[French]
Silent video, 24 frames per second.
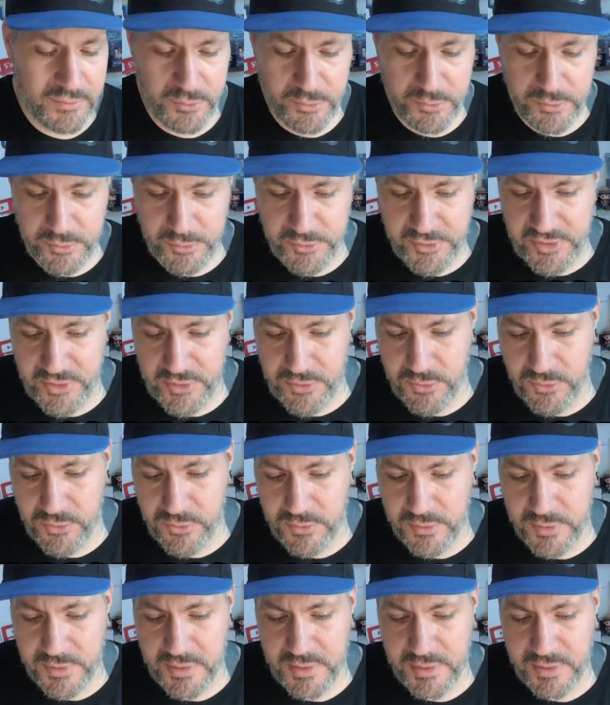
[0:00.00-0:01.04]
On continue
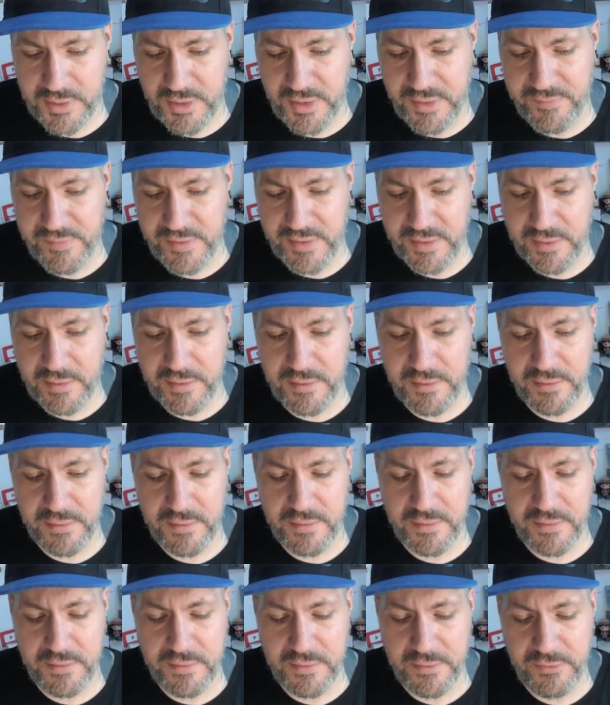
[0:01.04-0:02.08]
avec
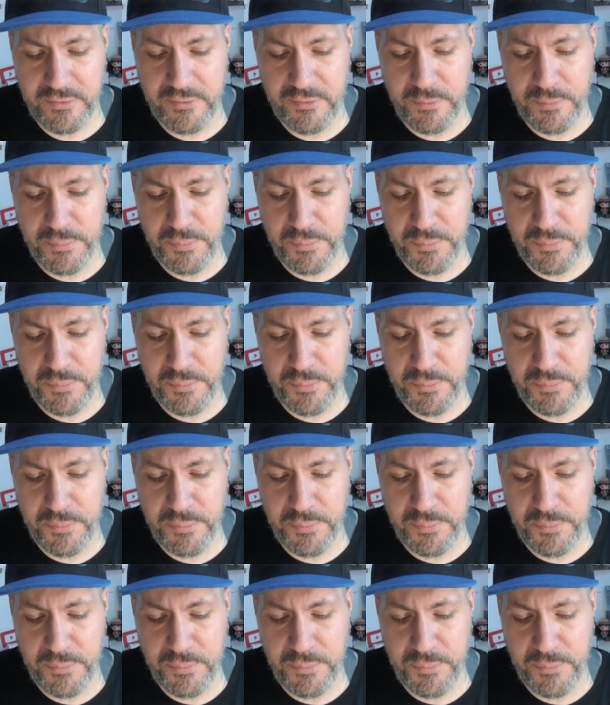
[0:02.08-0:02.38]
euh, ce